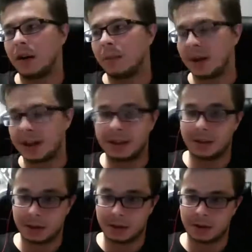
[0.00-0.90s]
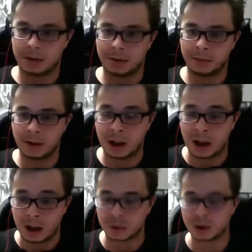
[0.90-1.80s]
магазин с
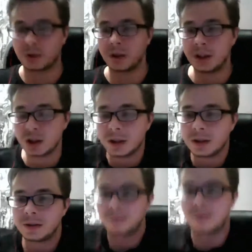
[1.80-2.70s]
мужской одеждой,